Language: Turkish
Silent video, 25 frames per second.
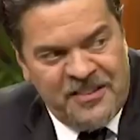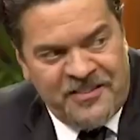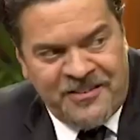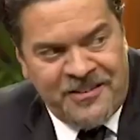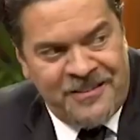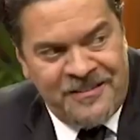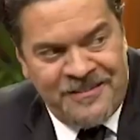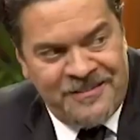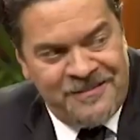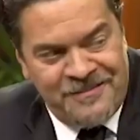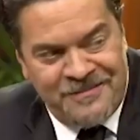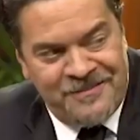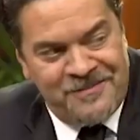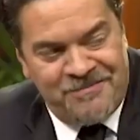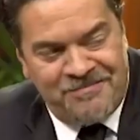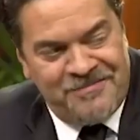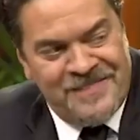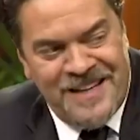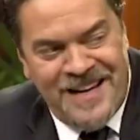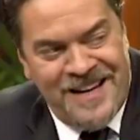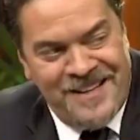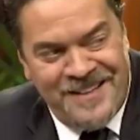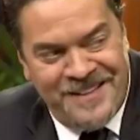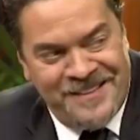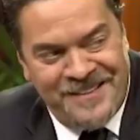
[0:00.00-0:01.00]
nasıl
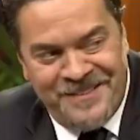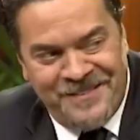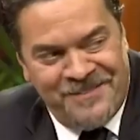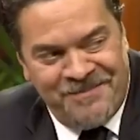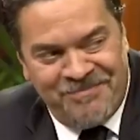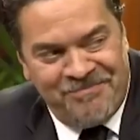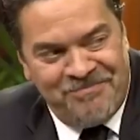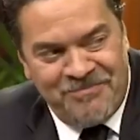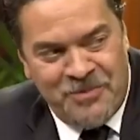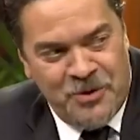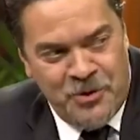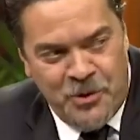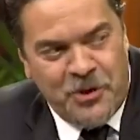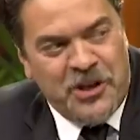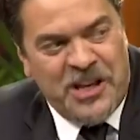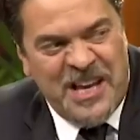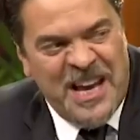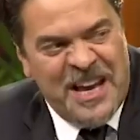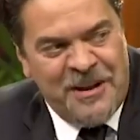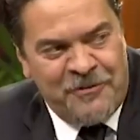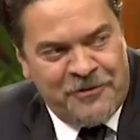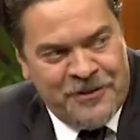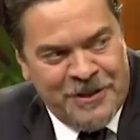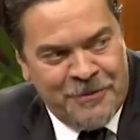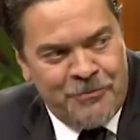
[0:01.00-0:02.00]
yani büyük
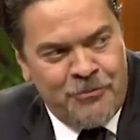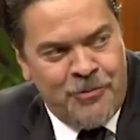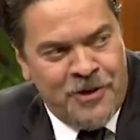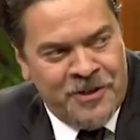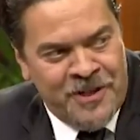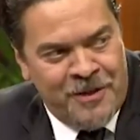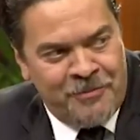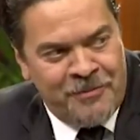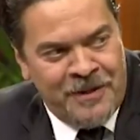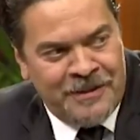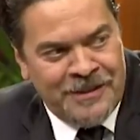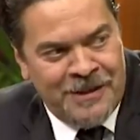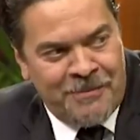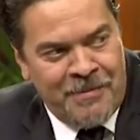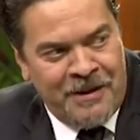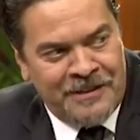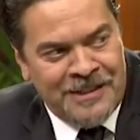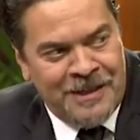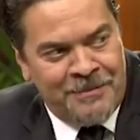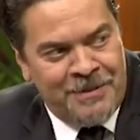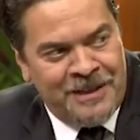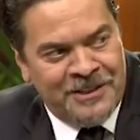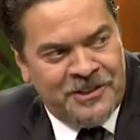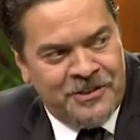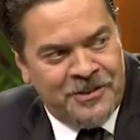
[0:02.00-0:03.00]
keyif değil mi bu adamlarla
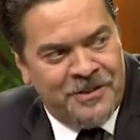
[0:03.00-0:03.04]
beraber